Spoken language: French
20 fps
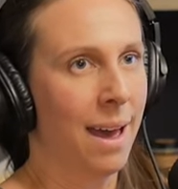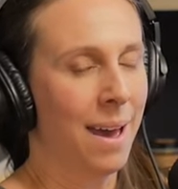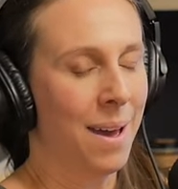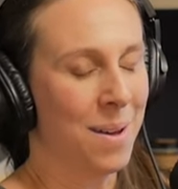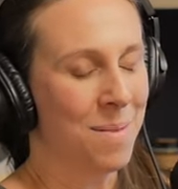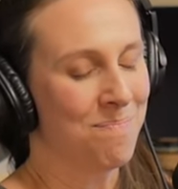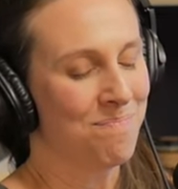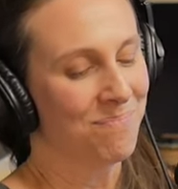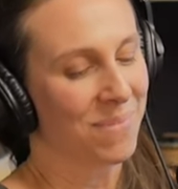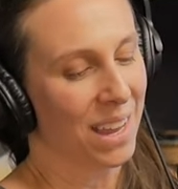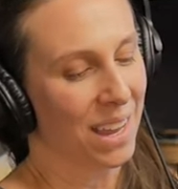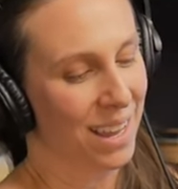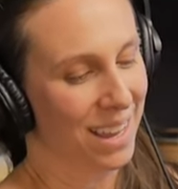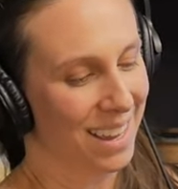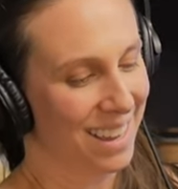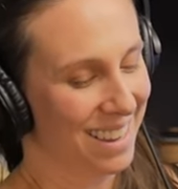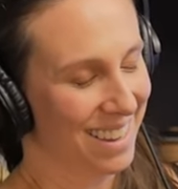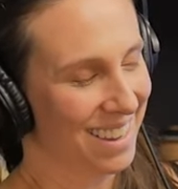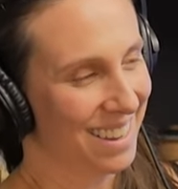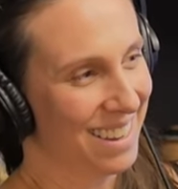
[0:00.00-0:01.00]
Euh,
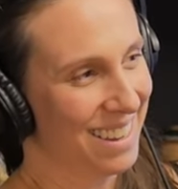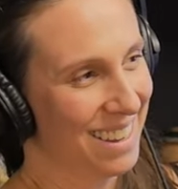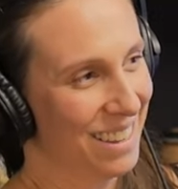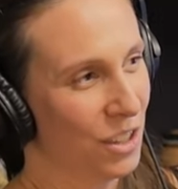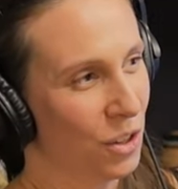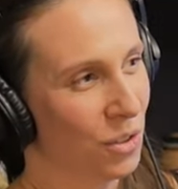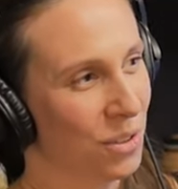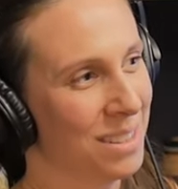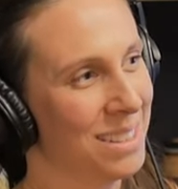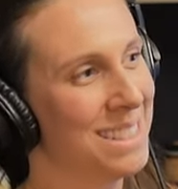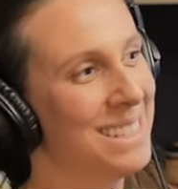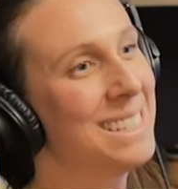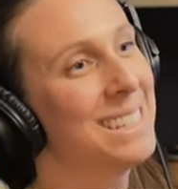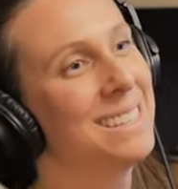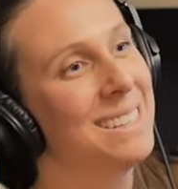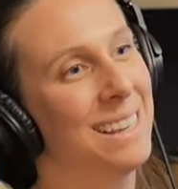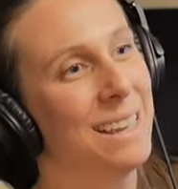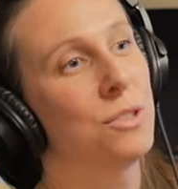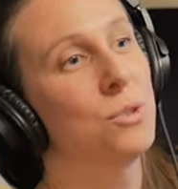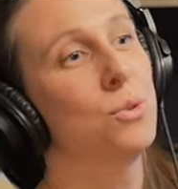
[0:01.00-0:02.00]
il y a une
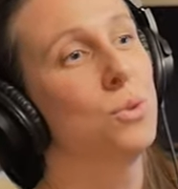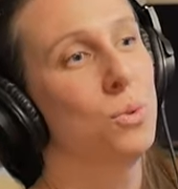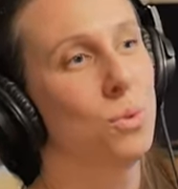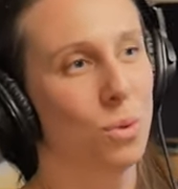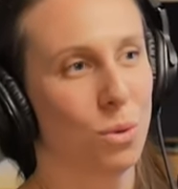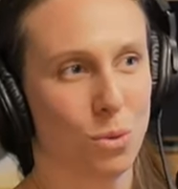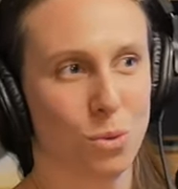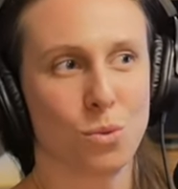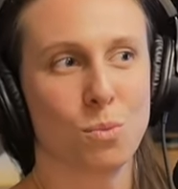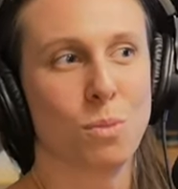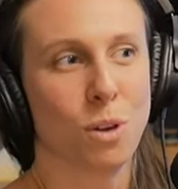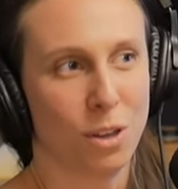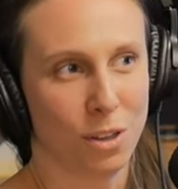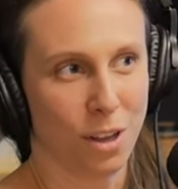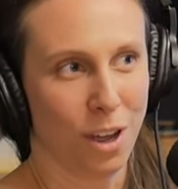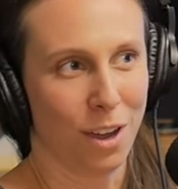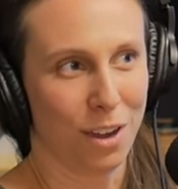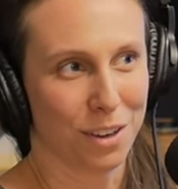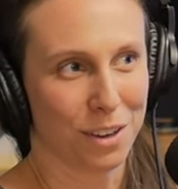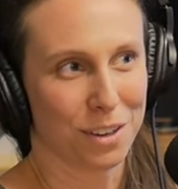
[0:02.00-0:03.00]
dictature du
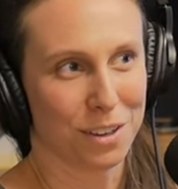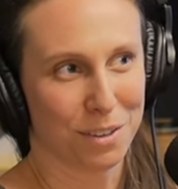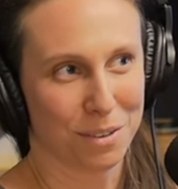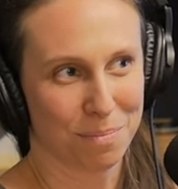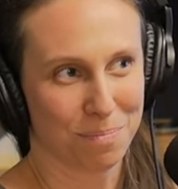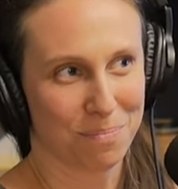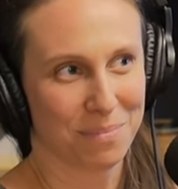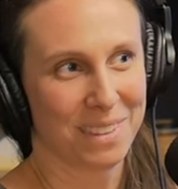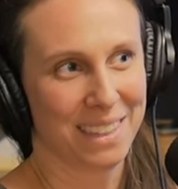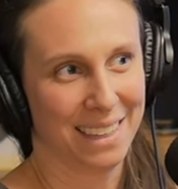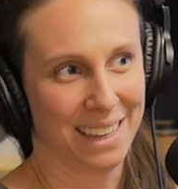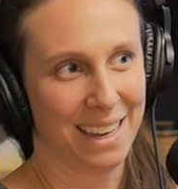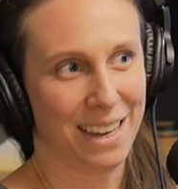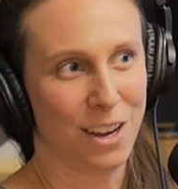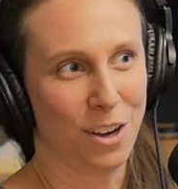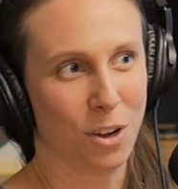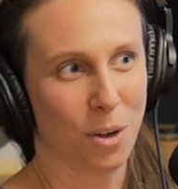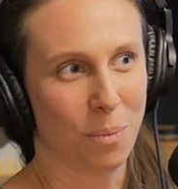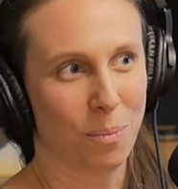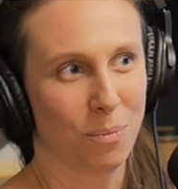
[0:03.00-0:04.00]
bonheur ah, ben qui est
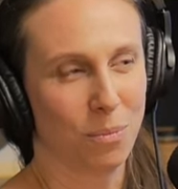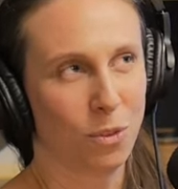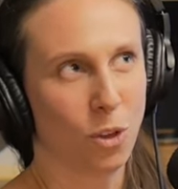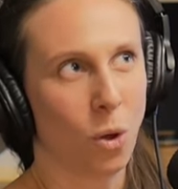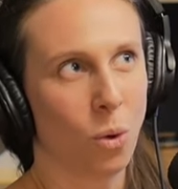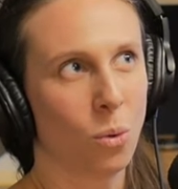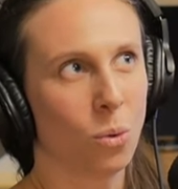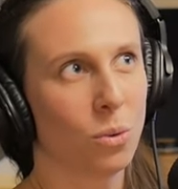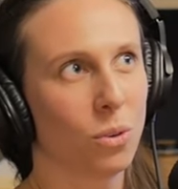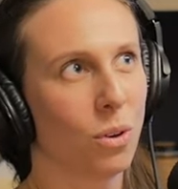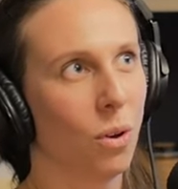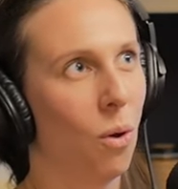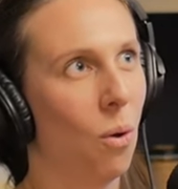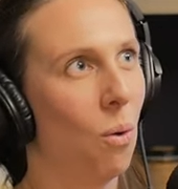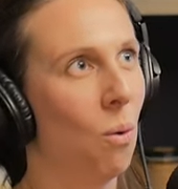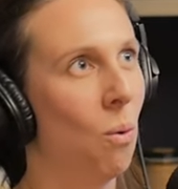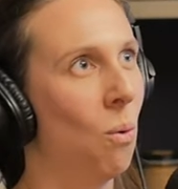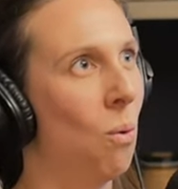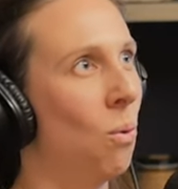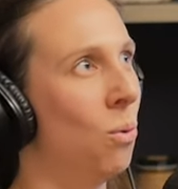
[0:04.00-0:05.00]
là. Donc,
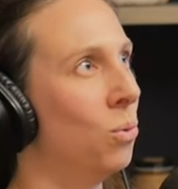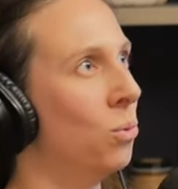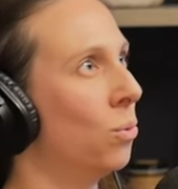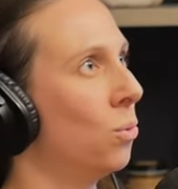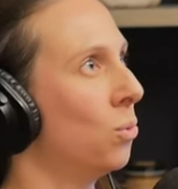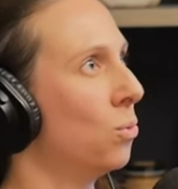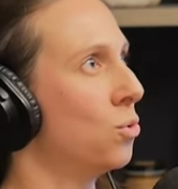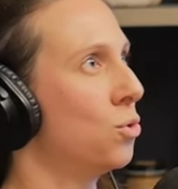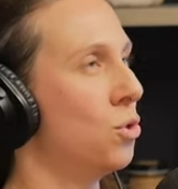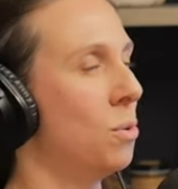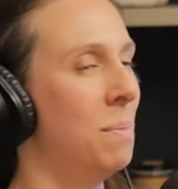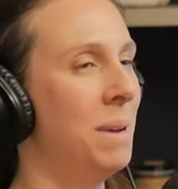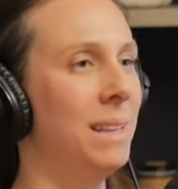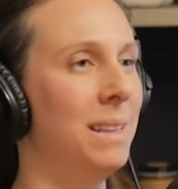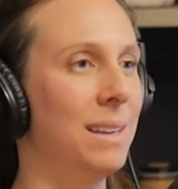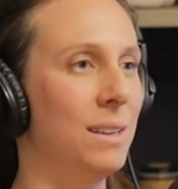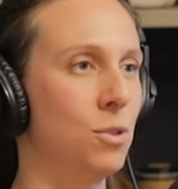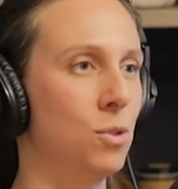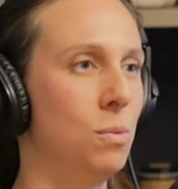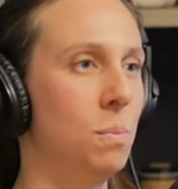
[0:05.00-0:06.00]
on, se met
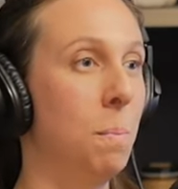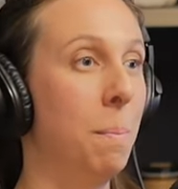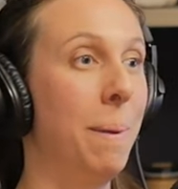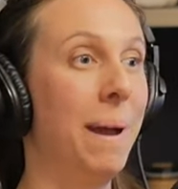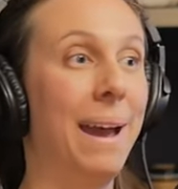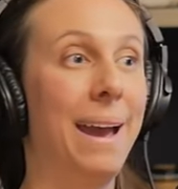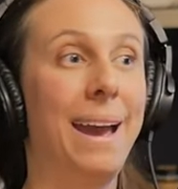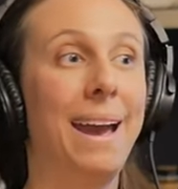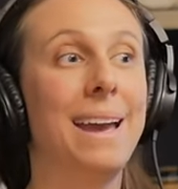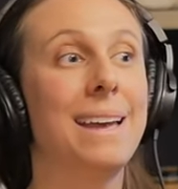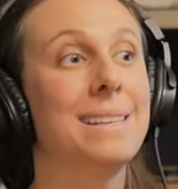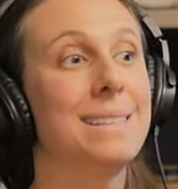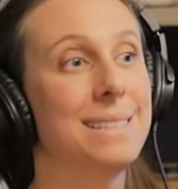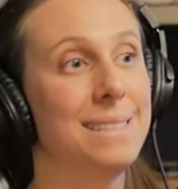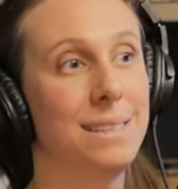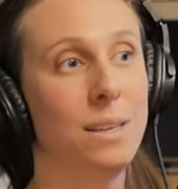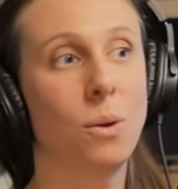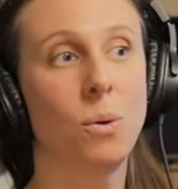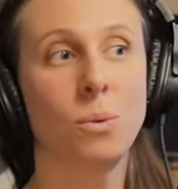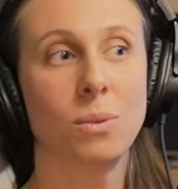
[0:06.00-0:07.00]
dans une
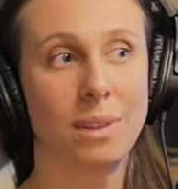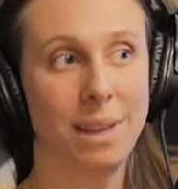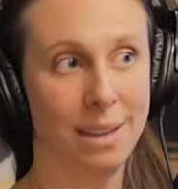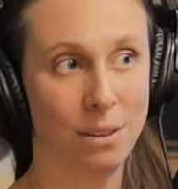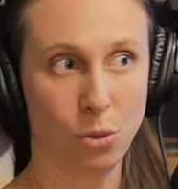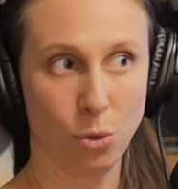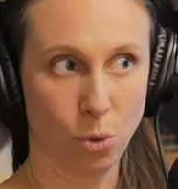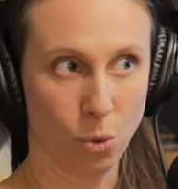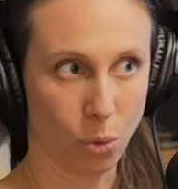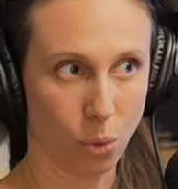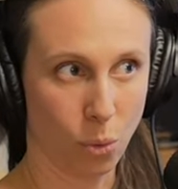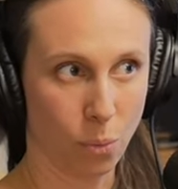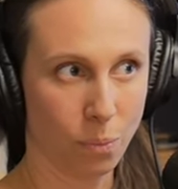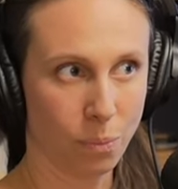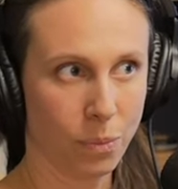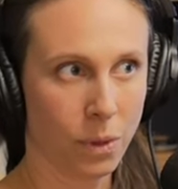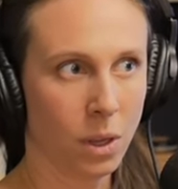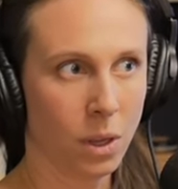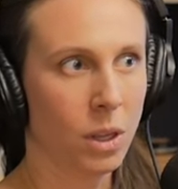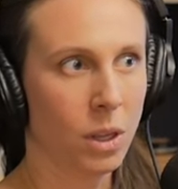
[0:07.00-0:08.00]
pression d'être heureux.
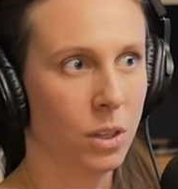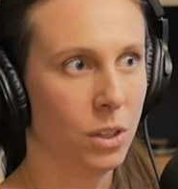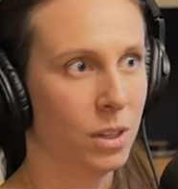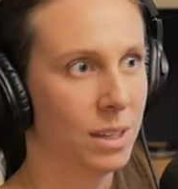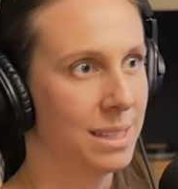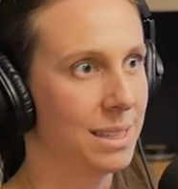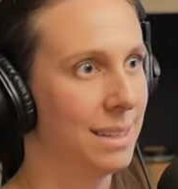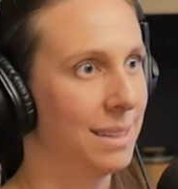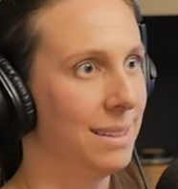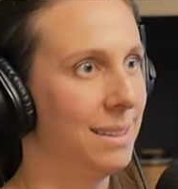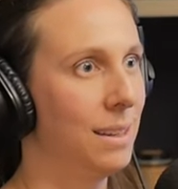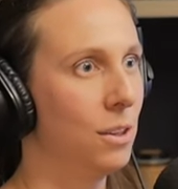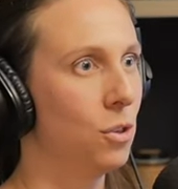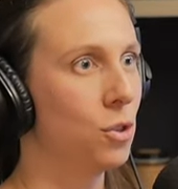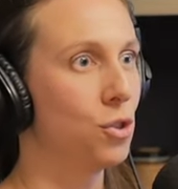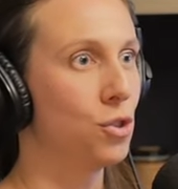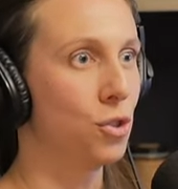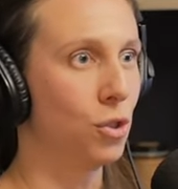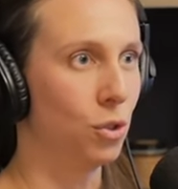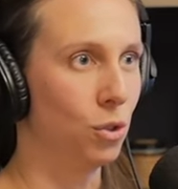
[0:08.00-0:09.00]
Il y a cette idée
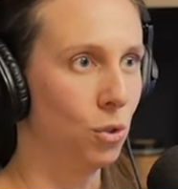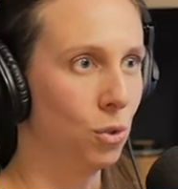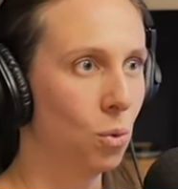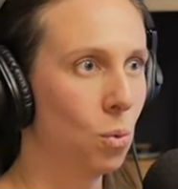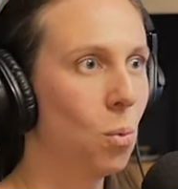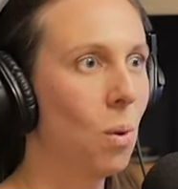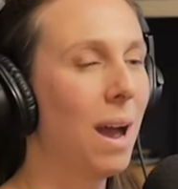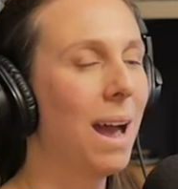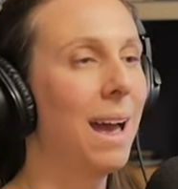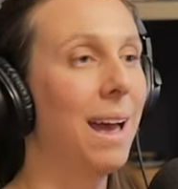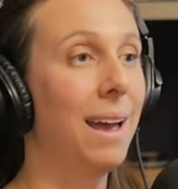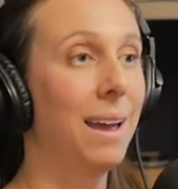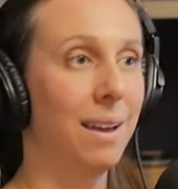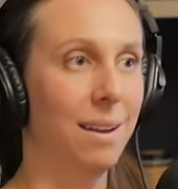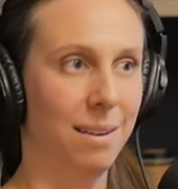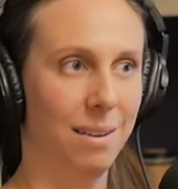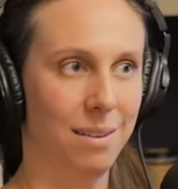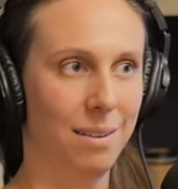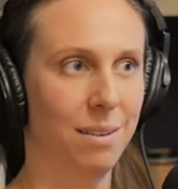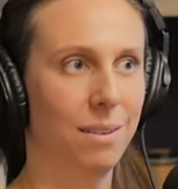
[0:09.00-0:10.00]
de je dois
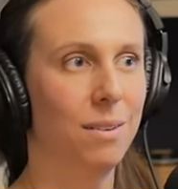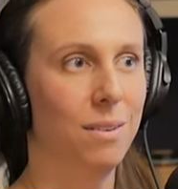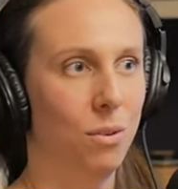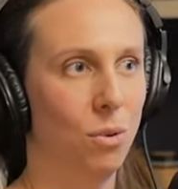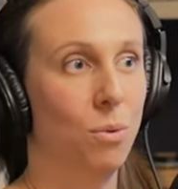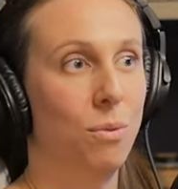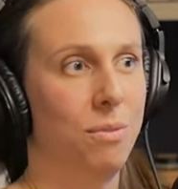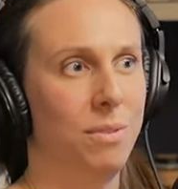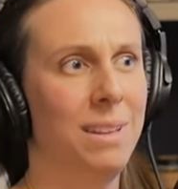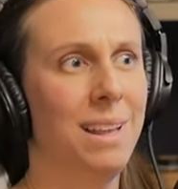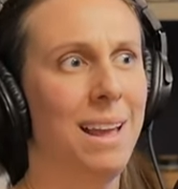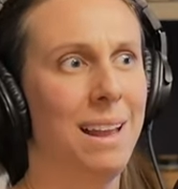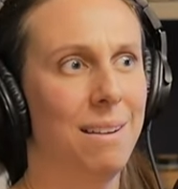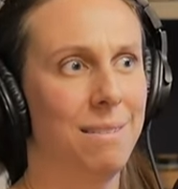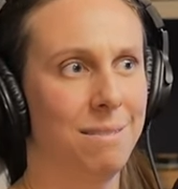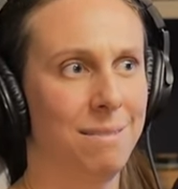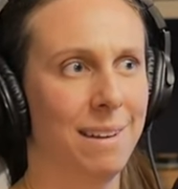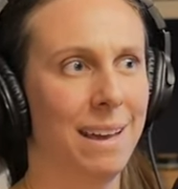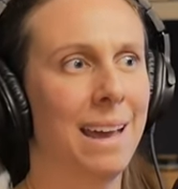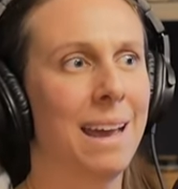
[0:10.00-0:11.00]
au final,
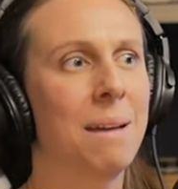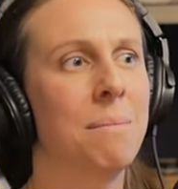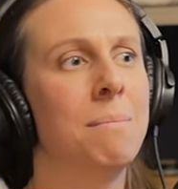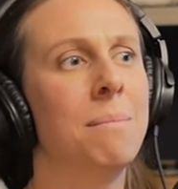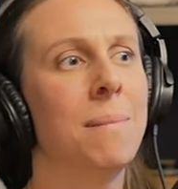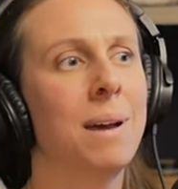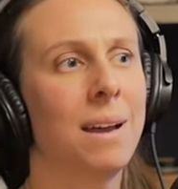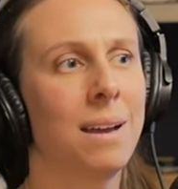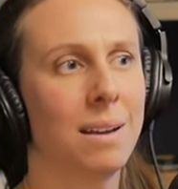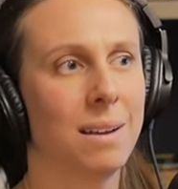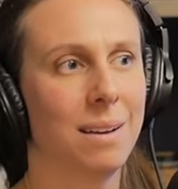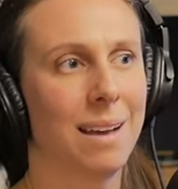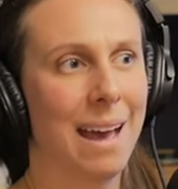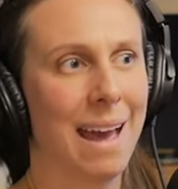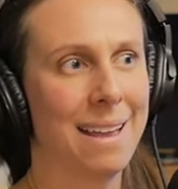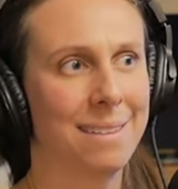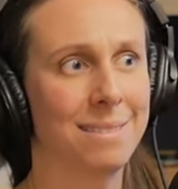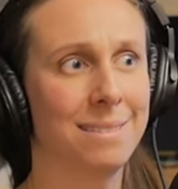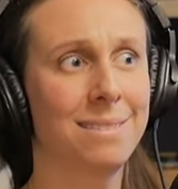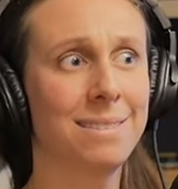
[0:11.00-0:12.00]
vraiment
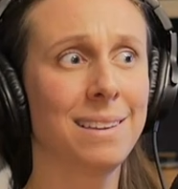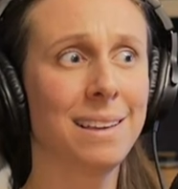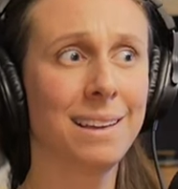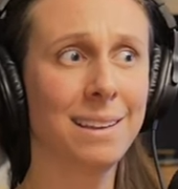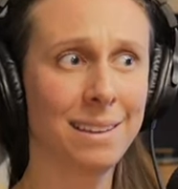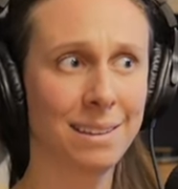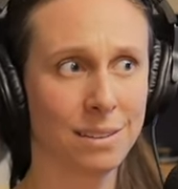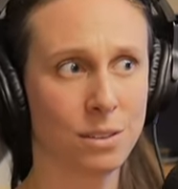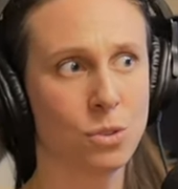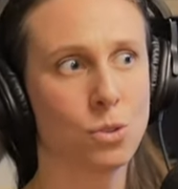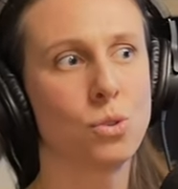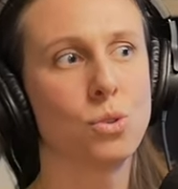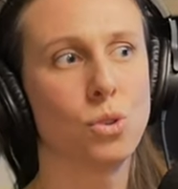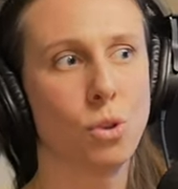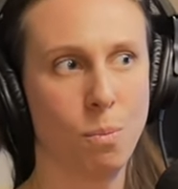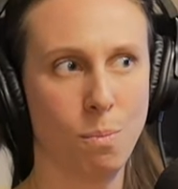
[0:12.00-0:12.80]
atteindre ce